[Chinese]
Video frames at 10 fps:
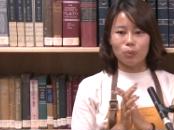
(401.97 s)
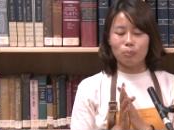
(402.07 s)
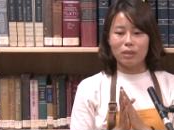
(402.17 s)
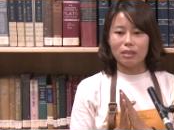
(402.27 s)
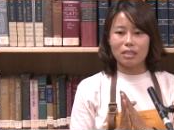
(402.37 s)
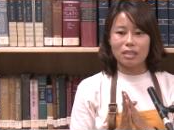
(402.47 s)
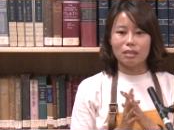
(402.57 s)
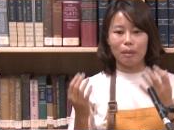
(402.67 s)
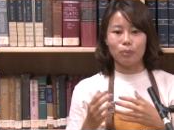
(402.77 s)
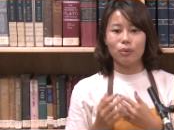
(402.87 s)
我们其
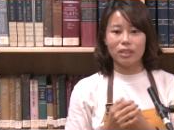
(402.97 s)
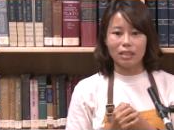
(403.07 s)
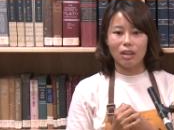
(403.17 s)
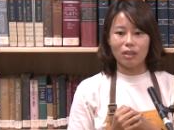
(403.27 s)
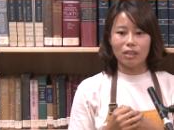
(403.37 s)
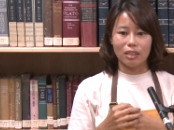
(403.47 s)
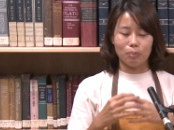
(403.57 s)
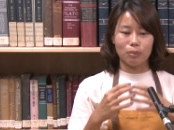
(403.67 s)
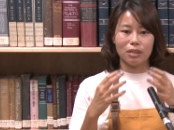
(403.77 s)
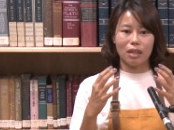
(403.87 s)
实不会祷告，也
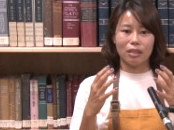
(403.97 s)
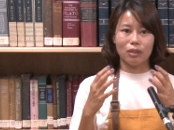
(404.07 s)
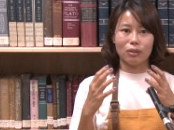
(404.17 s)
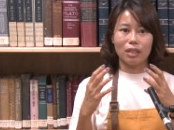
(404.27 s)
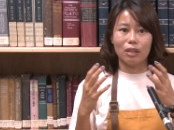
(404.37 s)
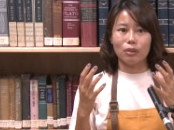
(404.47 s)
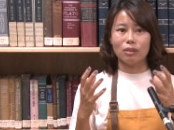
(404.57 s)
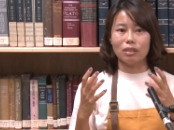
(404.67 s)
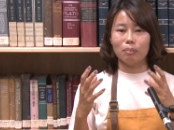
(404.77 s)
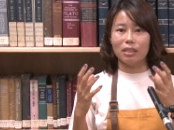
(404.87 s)
不知道用要用
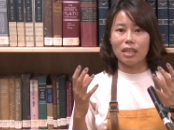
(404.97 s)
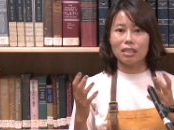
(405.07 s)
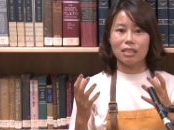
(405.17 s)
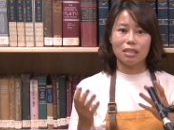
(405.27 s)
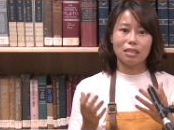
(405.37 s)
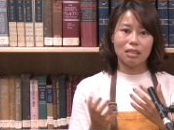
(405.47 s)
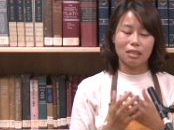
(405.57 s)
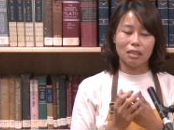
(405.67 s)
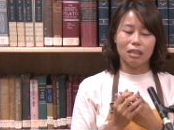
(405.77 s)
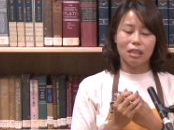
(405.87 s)
什么样艰涩
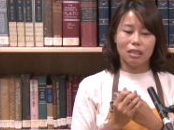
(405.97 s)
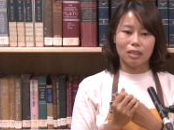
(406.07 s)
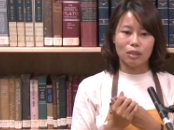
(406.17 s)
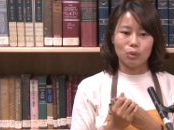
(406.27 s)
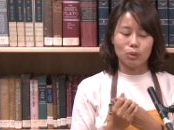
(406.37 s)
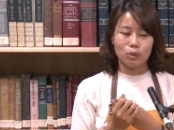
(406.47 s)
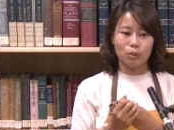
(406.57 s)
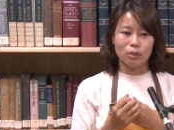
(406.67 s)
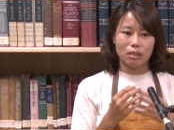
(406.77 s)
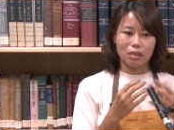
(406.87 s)
的词语去，
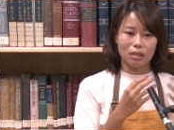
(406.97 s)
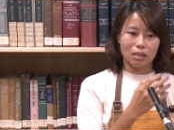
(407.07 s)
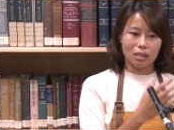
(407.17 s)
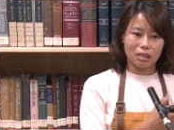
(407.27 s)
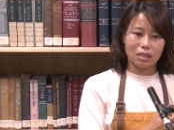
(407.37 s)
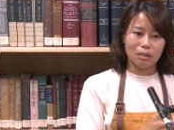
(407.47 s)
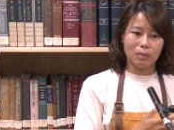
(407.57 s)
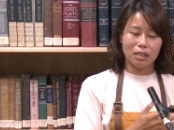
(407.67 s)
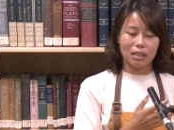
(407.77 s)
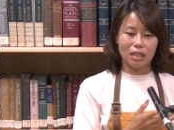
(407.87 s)
或是圣经里
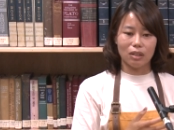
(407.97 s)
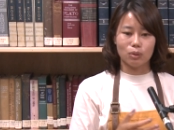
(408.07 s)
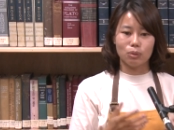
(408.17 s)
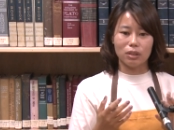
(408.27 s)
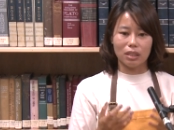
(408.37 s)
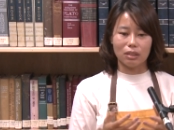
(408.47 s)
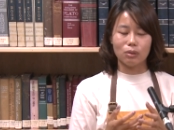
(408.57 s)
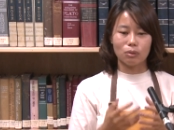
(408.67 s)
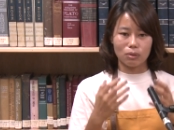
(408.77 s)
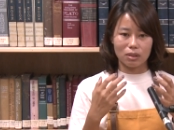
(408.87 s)
面内容去引
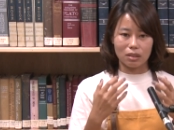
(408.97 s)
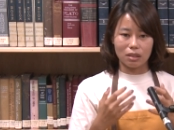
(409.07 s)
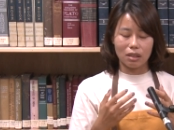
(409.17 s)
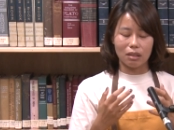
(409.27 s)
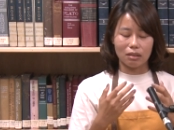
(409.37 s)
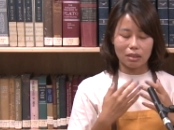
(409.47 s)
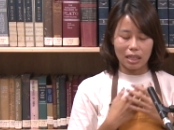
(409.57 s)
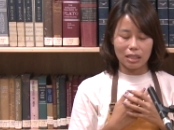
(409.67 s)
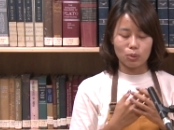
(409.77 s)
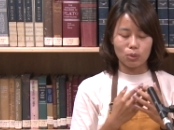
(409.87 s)
用，就只是很
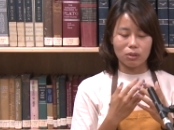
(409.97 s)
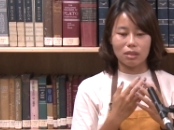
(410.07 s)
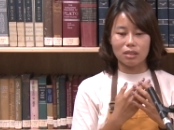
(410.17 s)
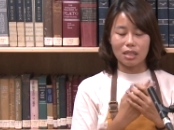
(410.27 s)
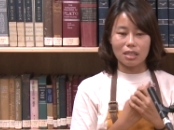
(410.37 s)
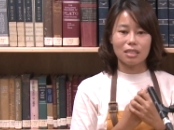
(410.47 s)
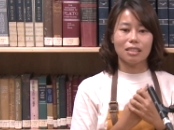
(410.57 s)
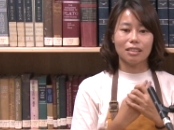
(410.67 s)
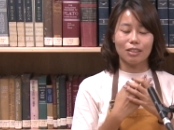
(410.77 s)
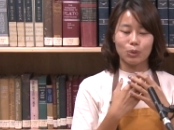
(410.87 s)
单纯、真
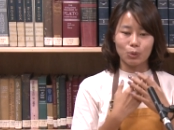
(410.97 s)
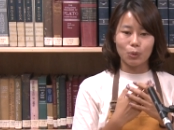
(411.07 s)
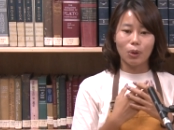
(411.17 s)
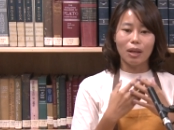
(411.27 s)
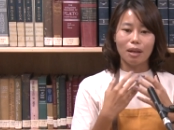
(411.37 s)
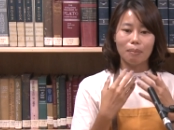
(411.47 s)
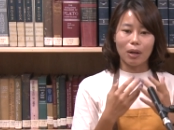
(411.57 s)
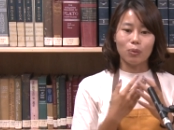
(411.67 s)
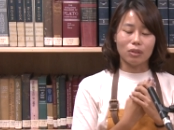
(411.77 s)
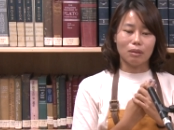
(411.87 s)
心的去
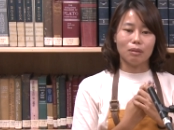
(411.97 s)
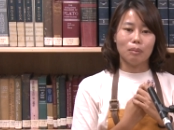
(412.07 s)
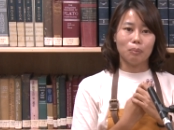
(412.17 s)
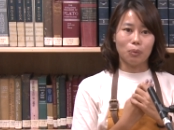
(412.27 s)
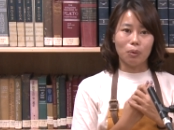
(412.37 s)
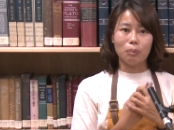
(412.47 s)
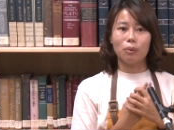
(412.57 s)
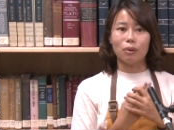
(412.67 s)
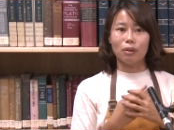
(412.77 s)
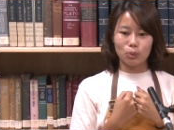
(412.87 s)
帮我的婆
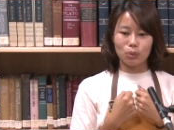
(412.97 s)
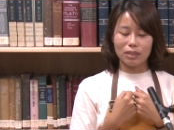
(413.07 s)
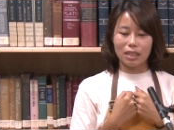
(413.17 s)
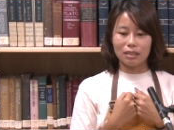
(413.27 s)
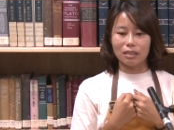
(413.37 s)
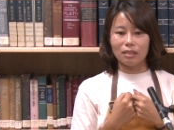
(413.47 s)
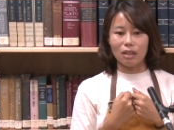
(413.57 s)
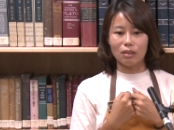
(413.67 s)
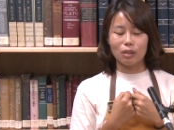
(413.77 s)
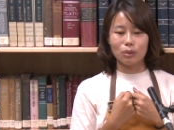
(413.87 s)
婆做这样子的祷告。